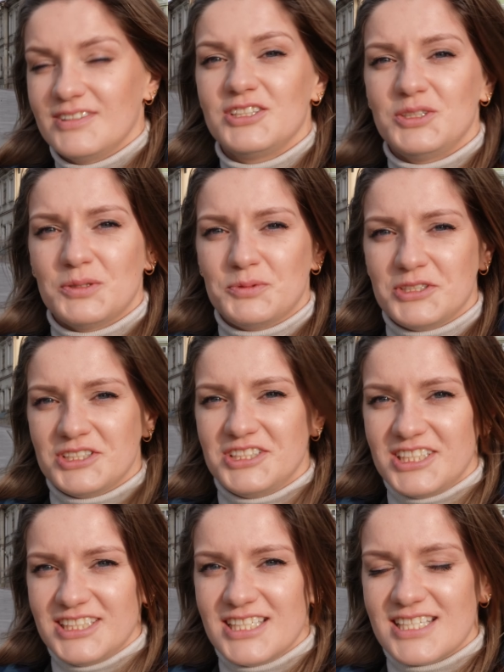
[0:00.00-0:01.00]
jeździły przez
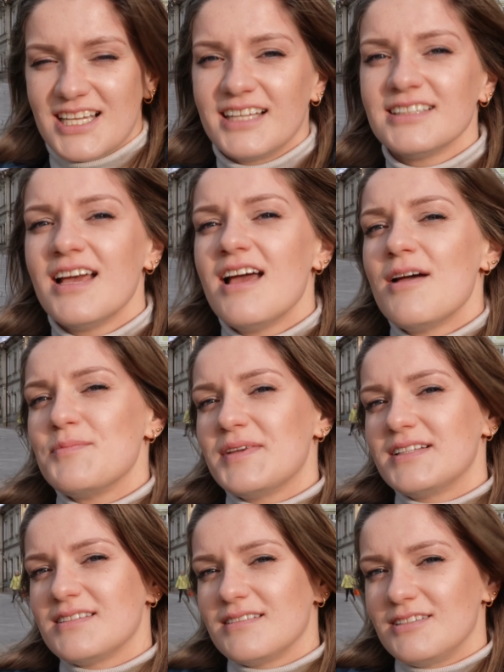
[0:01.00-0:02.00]
10 lat
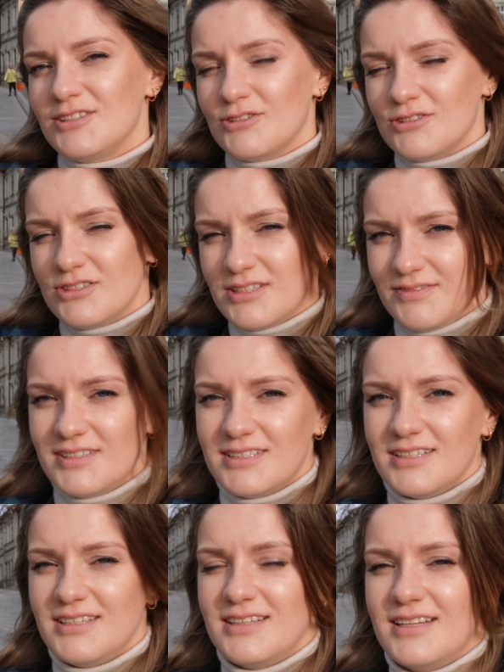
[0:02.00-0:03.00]
między
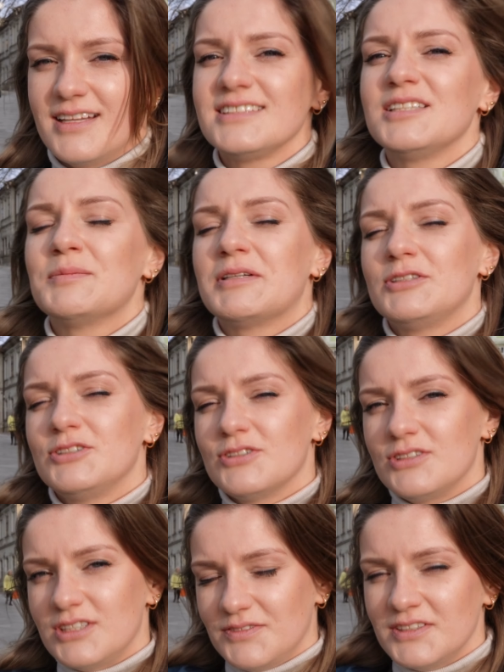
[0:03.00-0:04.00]
1911 a
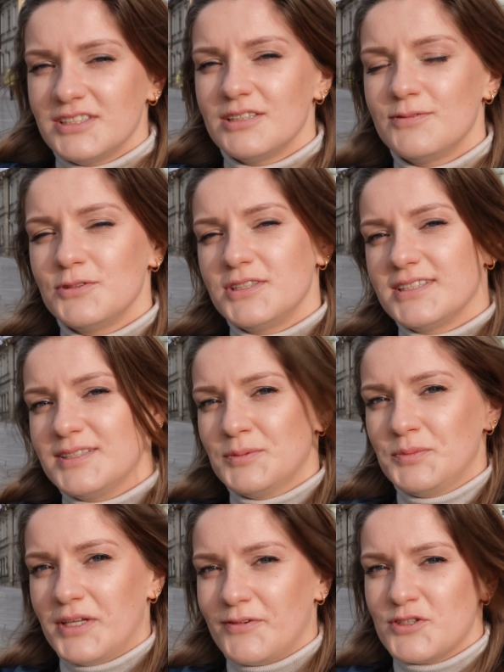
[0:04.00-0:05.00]

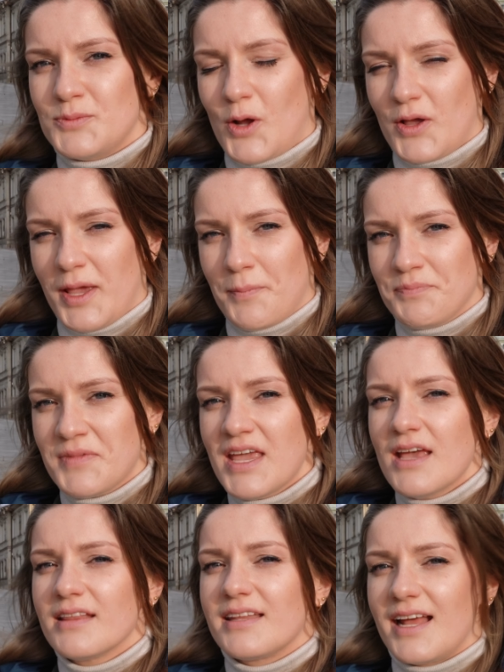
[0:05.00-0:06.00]
1921 rokiem.
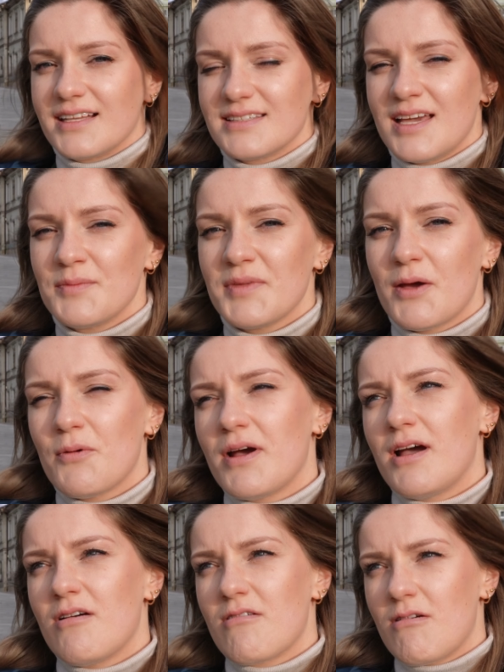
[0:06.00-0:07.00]
Trasa
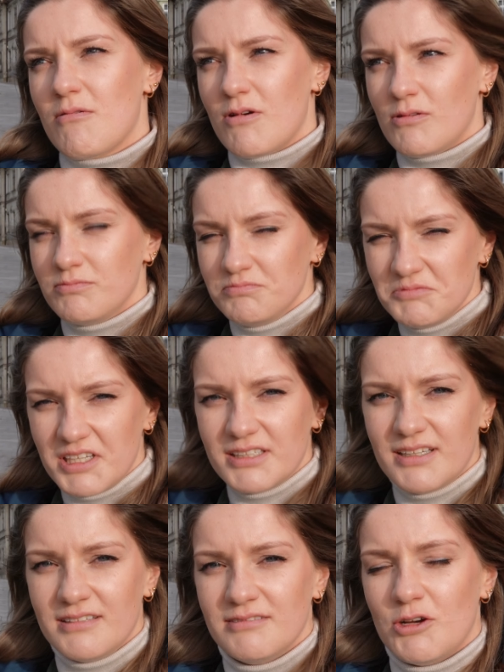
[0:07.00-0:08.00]
miała około 1,8
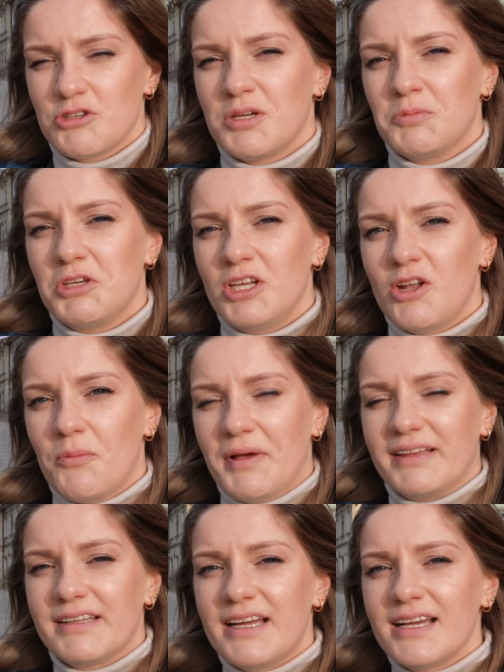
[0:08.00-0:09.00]

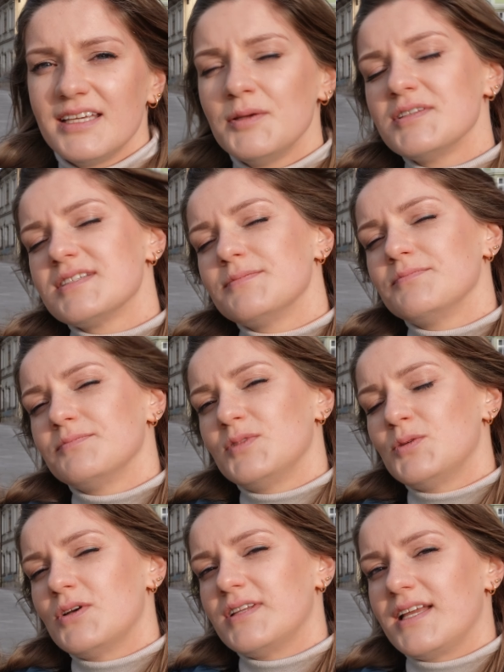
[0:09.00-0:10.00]
km i
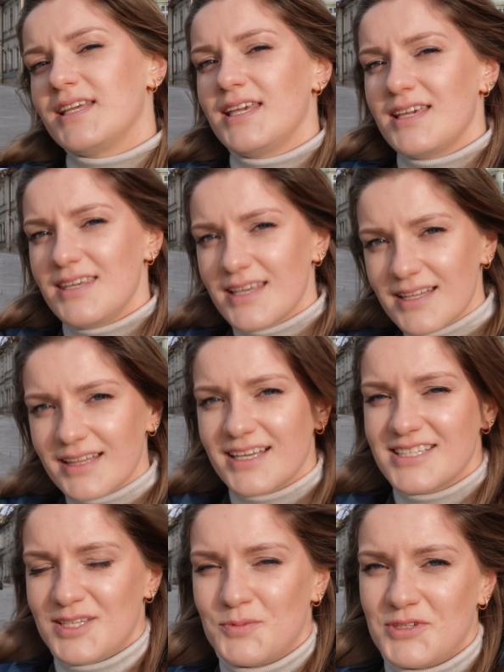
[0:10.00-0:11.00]
było na niej
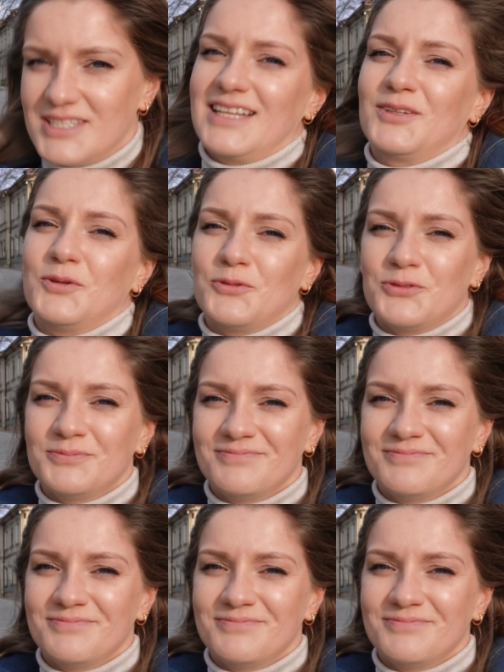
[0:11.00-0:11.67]
11 przystanków.